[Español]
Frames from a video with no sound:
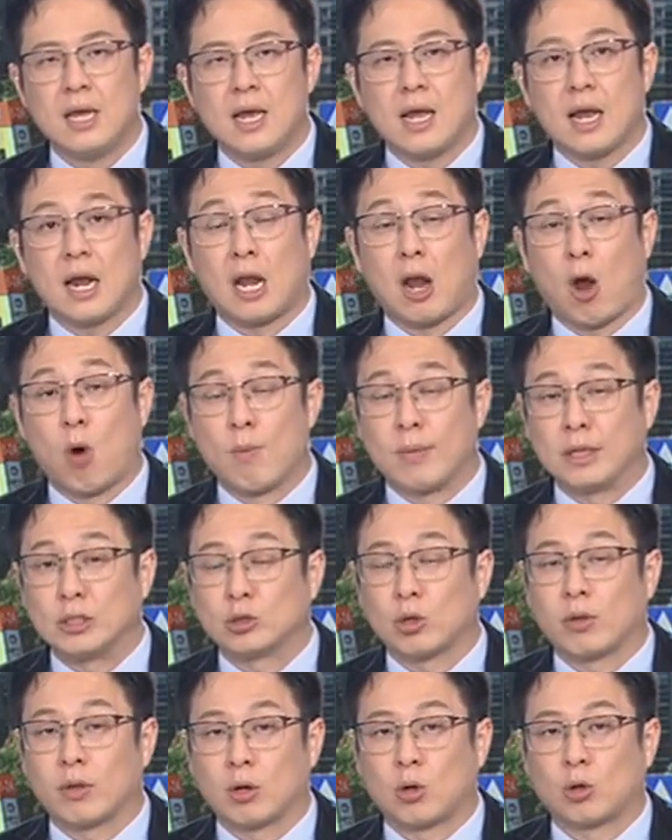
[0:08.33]
el
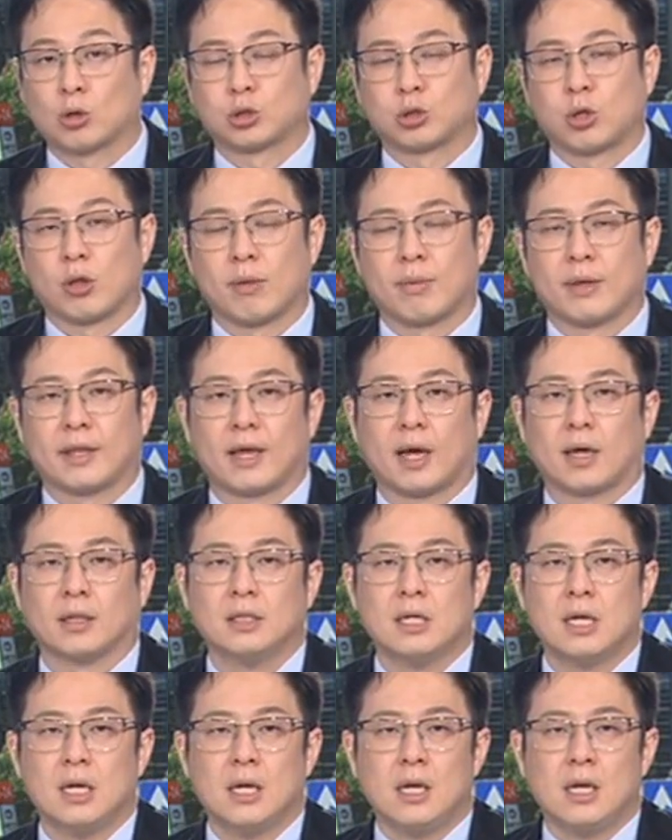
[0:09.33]
aumento del costo de vida.
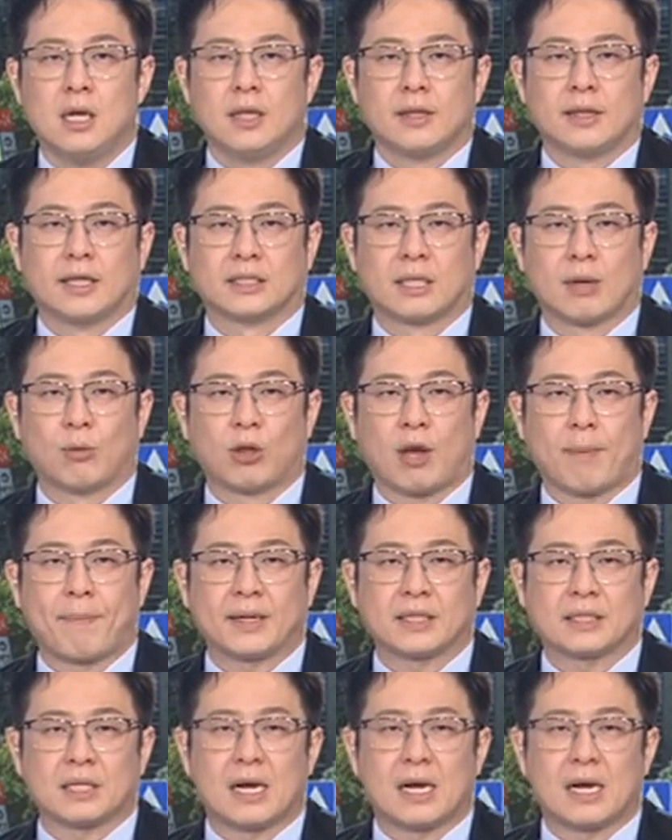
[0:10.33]
Desde Budapest